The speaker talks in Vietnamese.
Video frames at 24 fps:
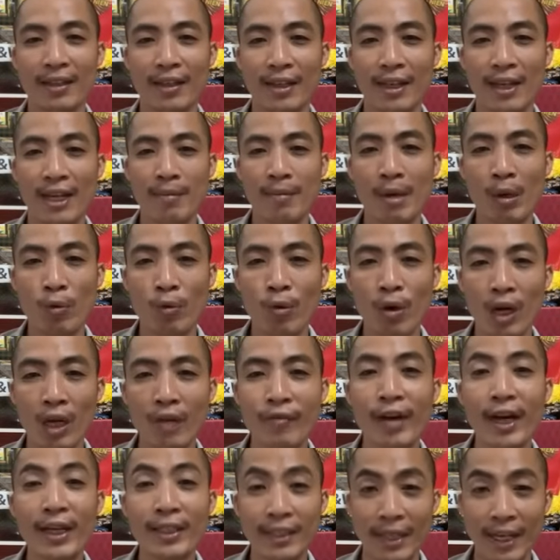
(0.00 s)
đấy, bác quyền yên
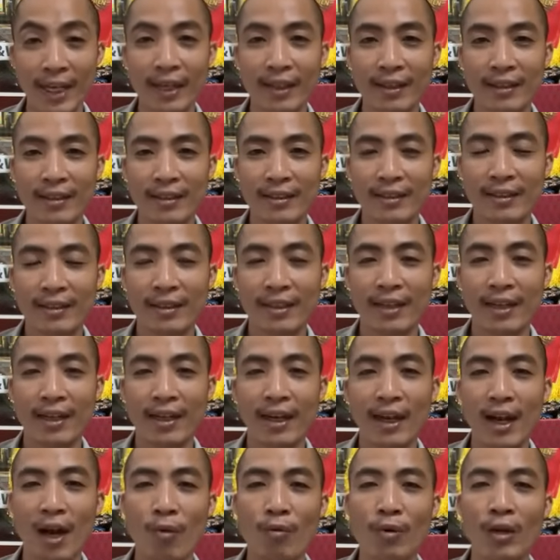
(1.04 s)
văn nhá
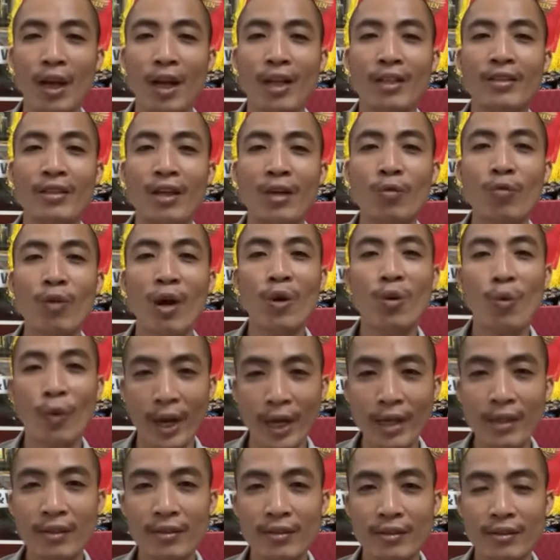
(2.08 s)
hồng là dưỡng quang
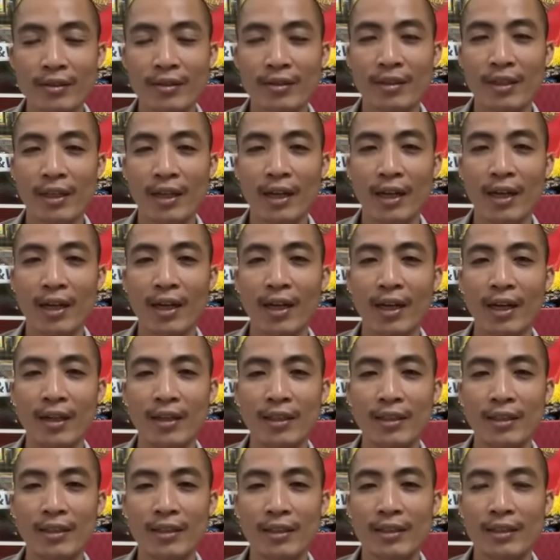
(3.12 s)
nguyễn
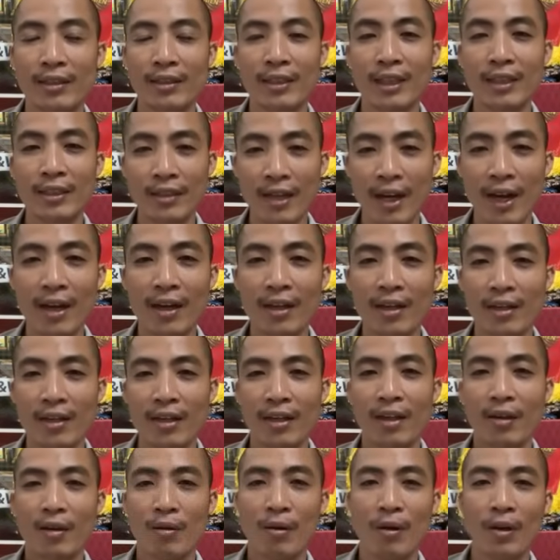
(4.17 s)
à, thấy chưa
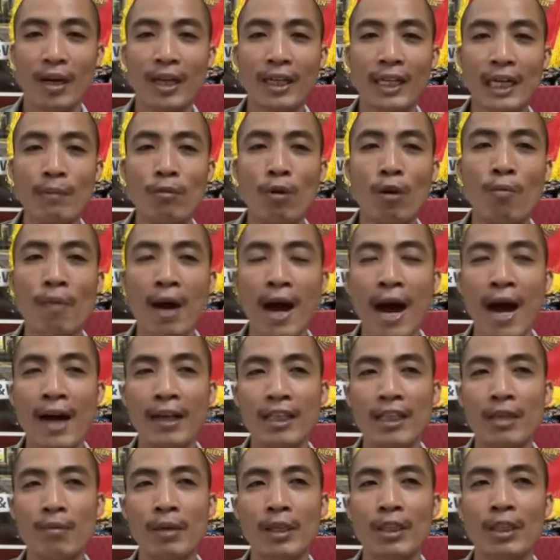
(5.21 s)
còn ăn cá bộ ba
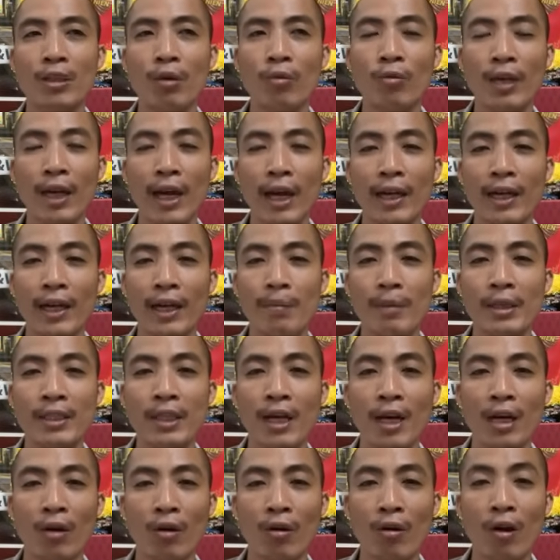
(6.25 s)
thì mình dùng cái cái bây
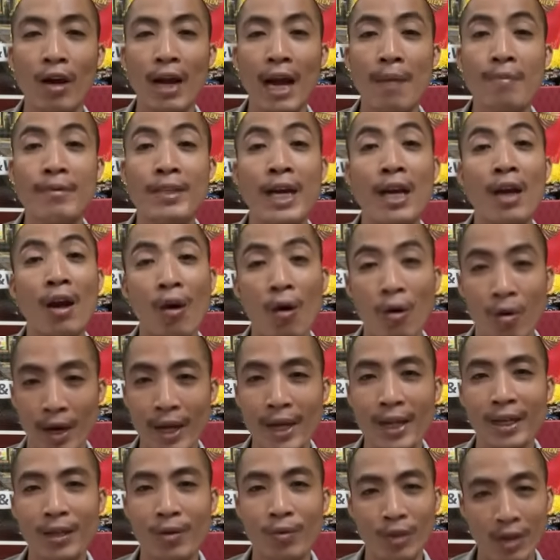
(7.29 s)
giờ nó có cám yellow
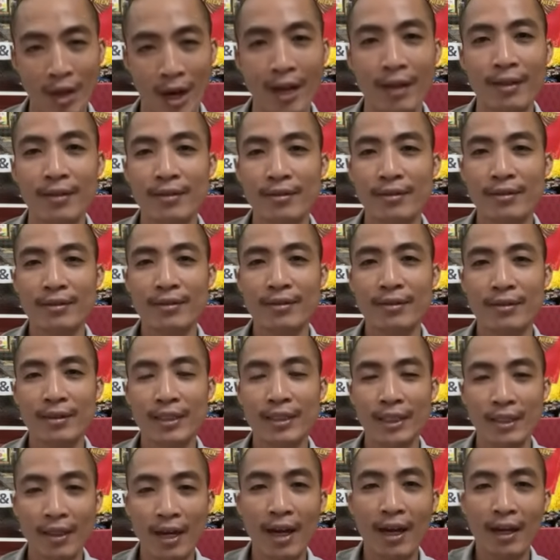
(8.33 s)
ấy cũng được
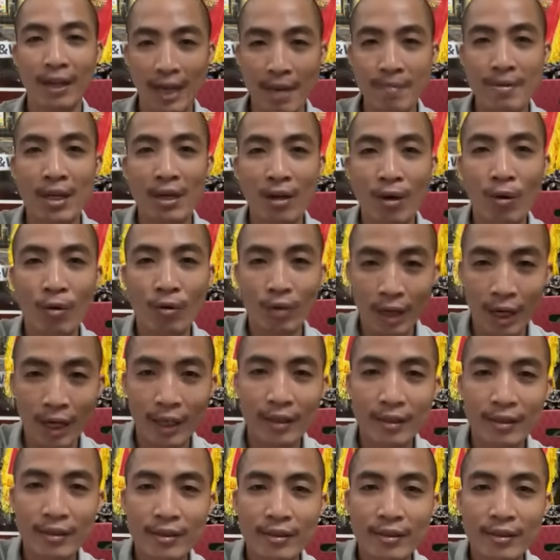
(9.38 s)
thấy chưa cám yellow cũng được